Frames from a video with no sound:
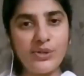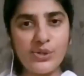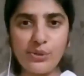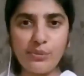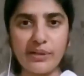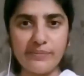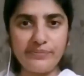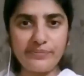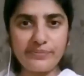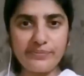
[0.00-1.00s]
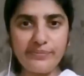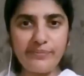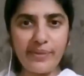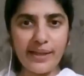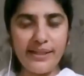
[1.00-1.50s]

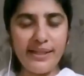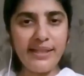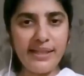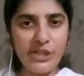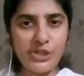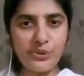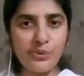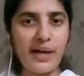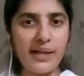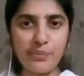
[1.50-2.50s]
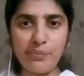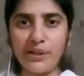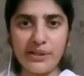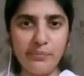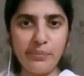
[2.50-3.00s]
सुबह दिन की शुरुआत
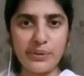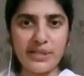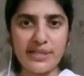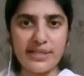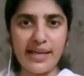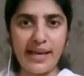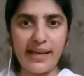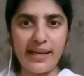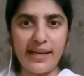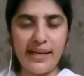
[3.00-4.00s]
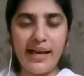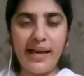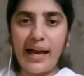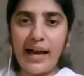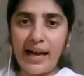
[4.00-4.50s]
बहुत इम्पोर्टेंट है
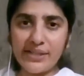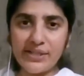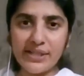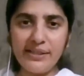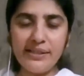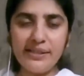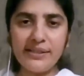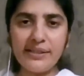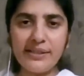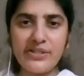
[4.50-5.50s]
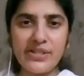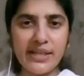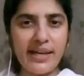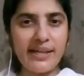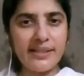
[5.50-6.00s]
आजकल
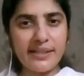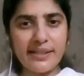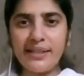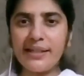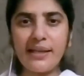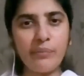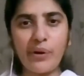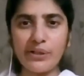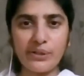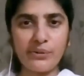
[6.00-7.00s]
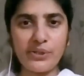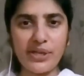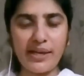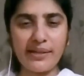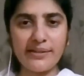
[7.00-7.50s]
शिकायत करने के लिए बहुत कुछ
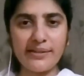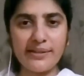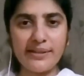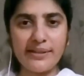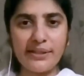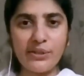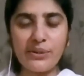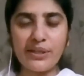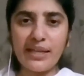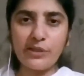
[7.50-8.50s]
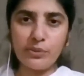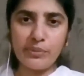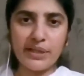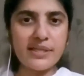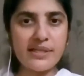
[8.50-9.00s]
है क्योंकि एक तो
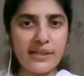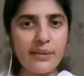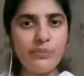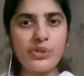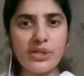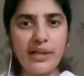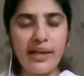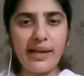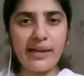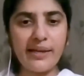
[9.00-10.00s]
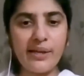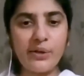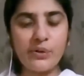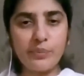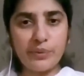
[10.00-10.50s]
परिस्थिति मुश्किल है
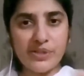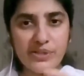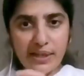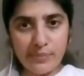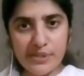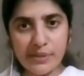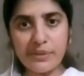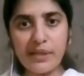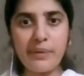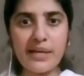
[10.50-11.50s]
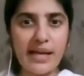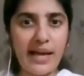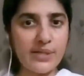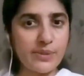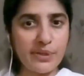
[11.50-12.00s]
ऊपर से हम सबके पास
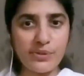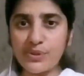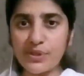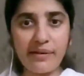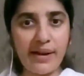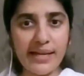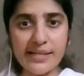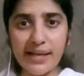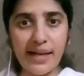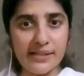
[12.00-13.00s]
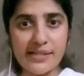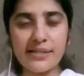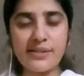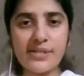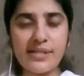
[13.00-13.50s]
आसपास उसके राइट
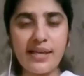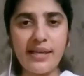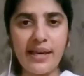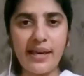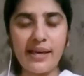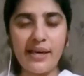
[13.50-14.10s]
आंसर्स नहीं है